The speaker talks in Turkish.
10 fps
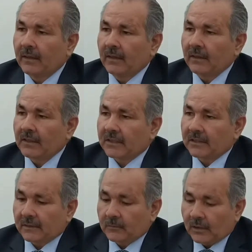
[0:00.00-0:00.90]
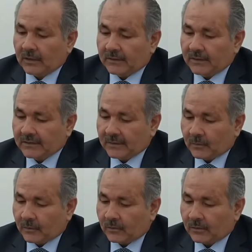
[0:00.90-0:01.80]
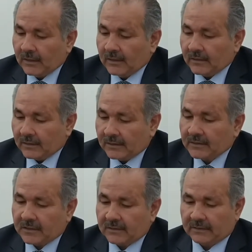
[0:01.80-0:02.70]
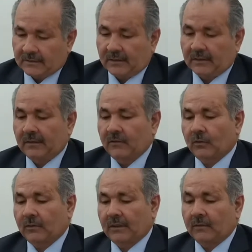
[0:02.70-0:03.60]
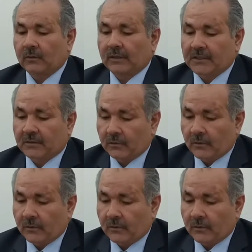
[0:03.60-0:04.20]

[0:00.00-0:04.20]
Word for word: Ya şeytan bu hakkı nereden buluyor? Neden şeytan Allah'ın kullarının önüne çıkıyor?